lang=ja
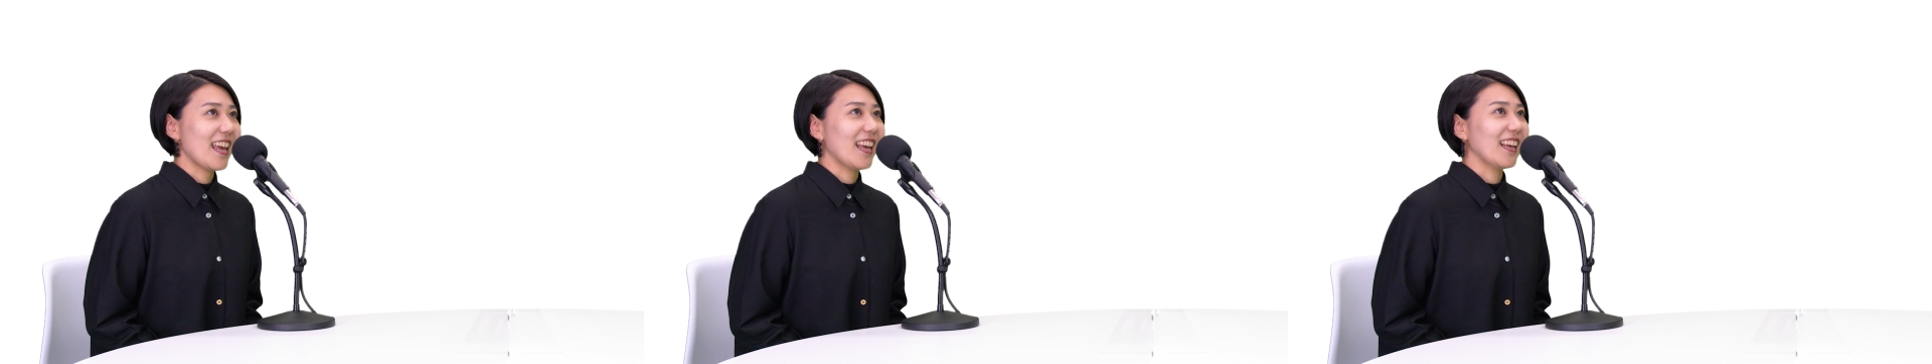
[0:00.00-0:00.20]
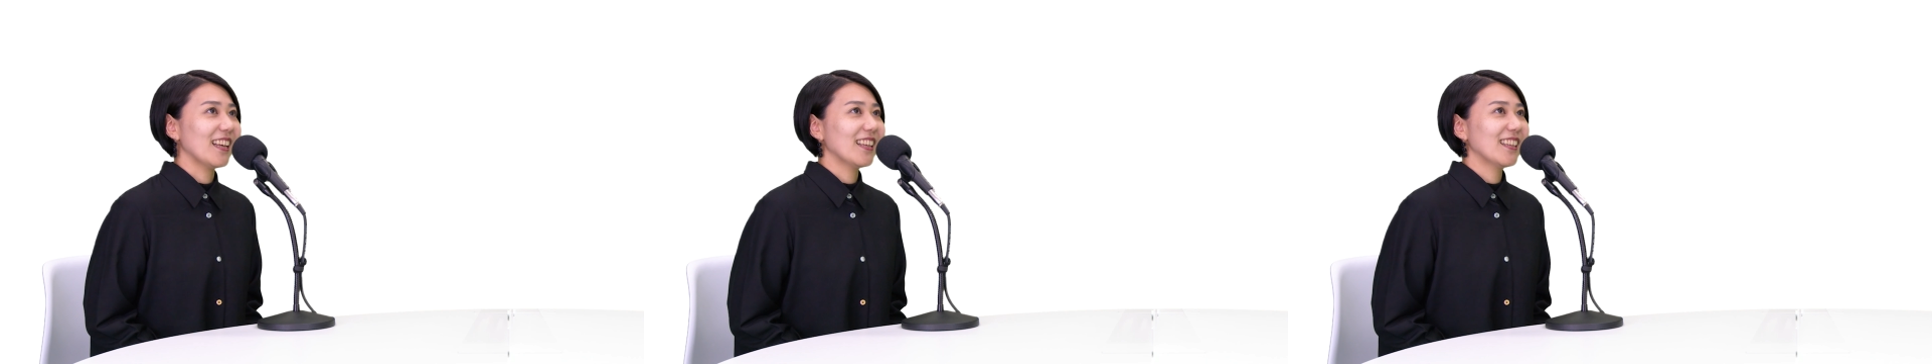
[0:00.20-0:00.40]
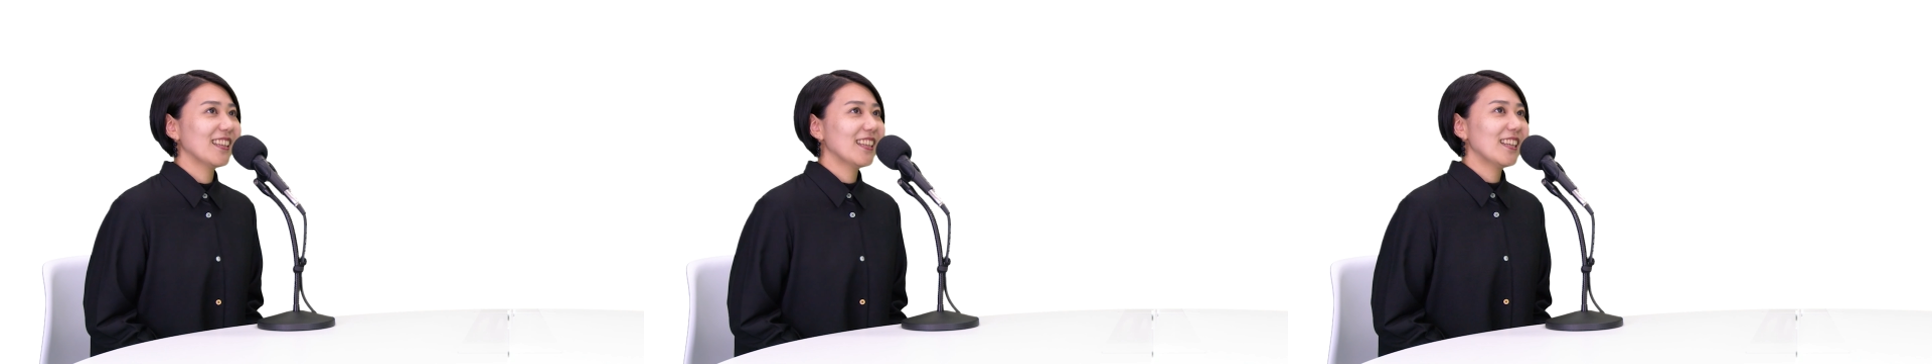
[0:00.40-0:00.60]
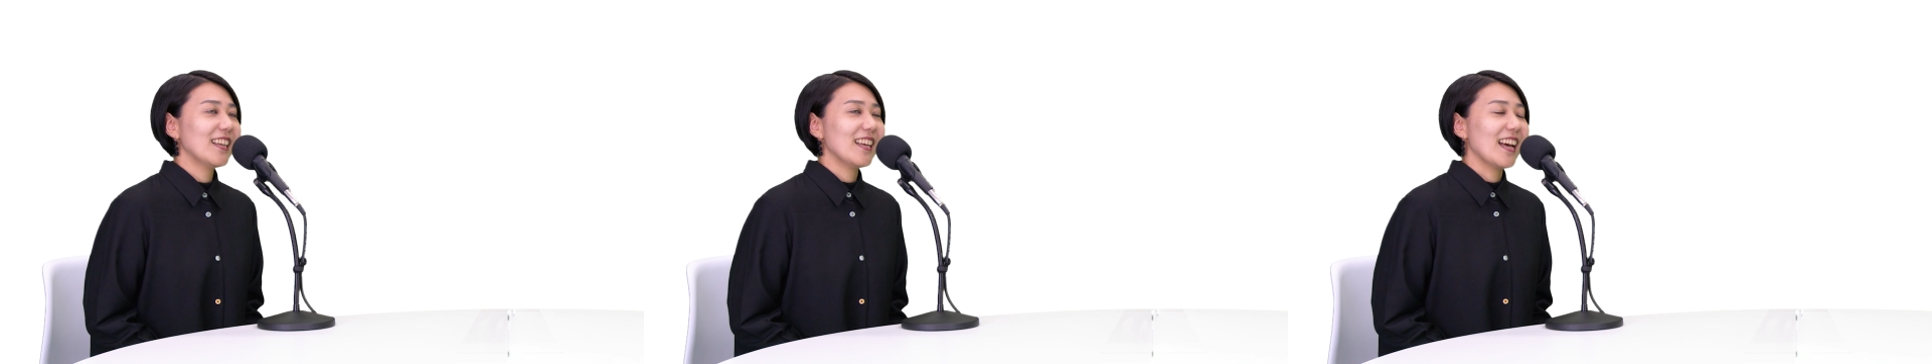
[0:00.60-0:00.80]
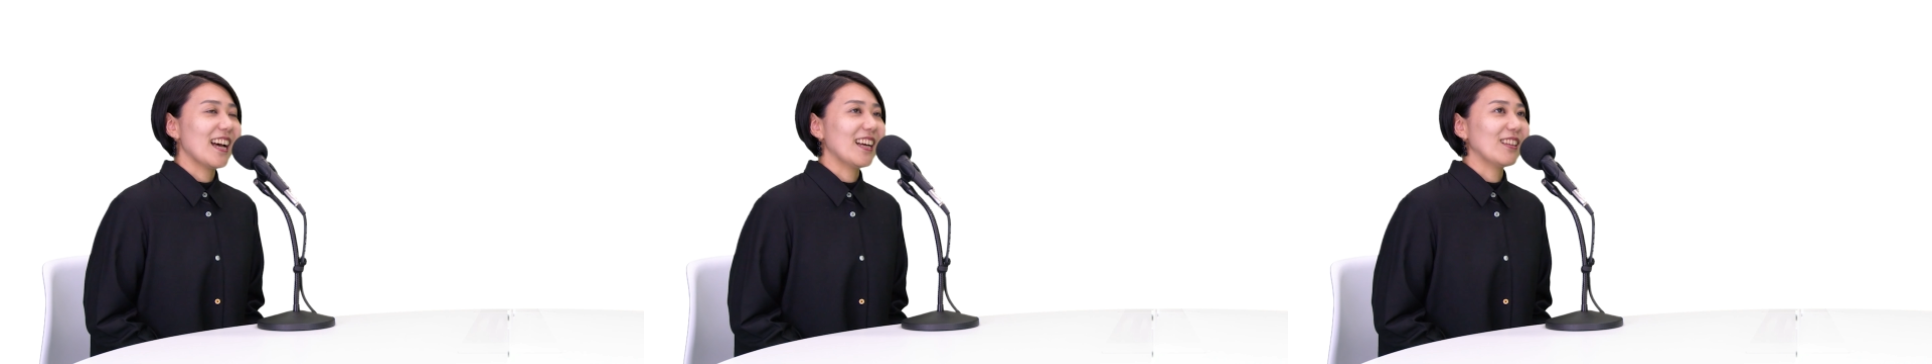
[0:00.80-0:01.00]

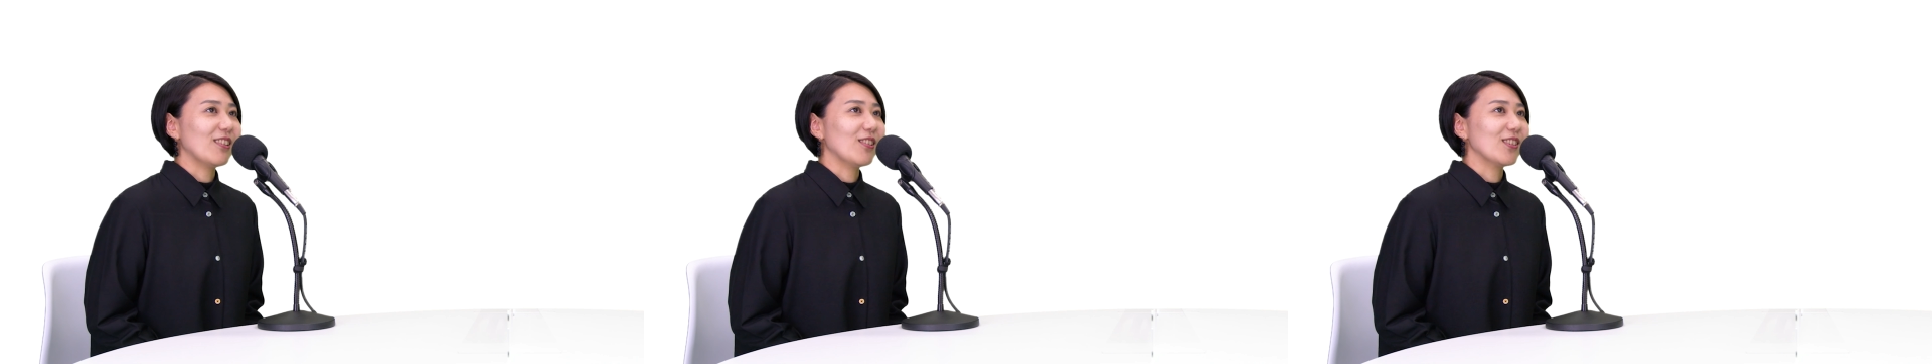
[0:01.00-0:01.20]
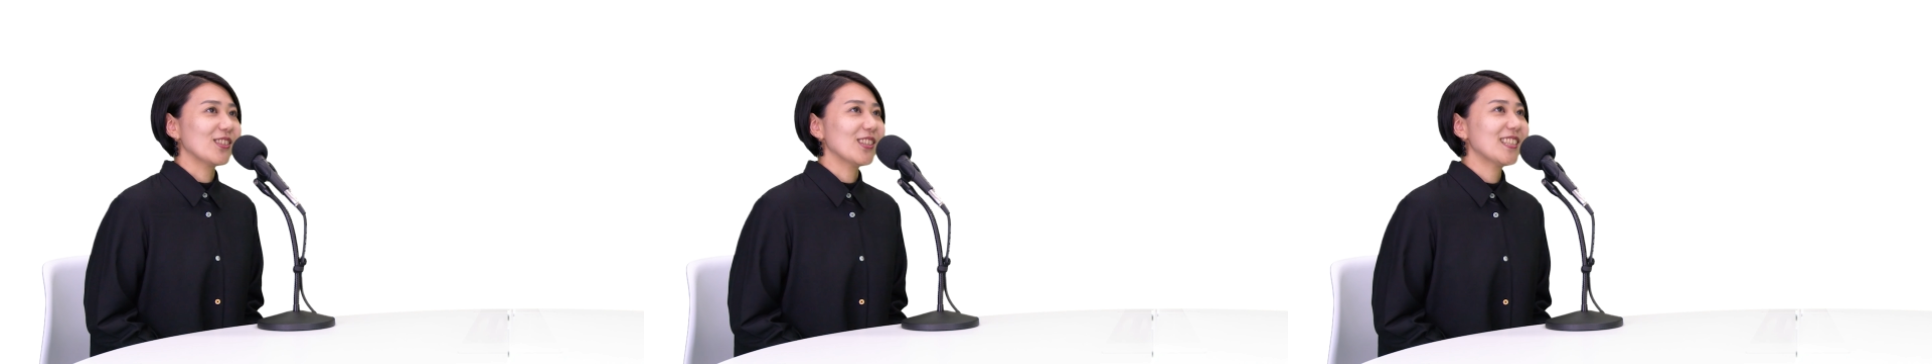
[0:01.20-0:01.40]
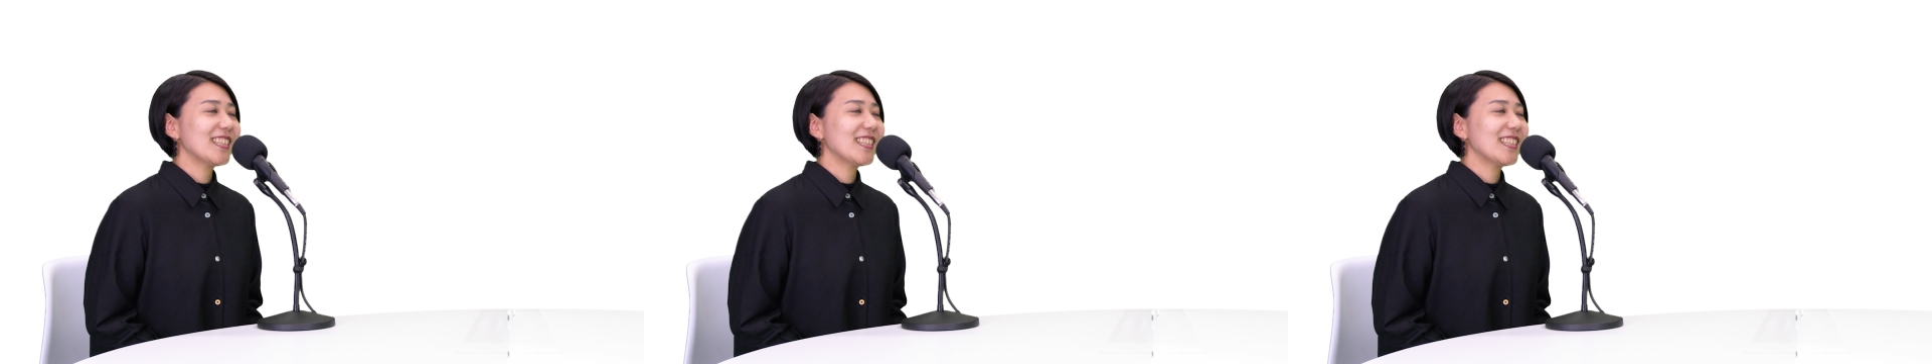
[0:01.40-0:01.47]
えー、あの出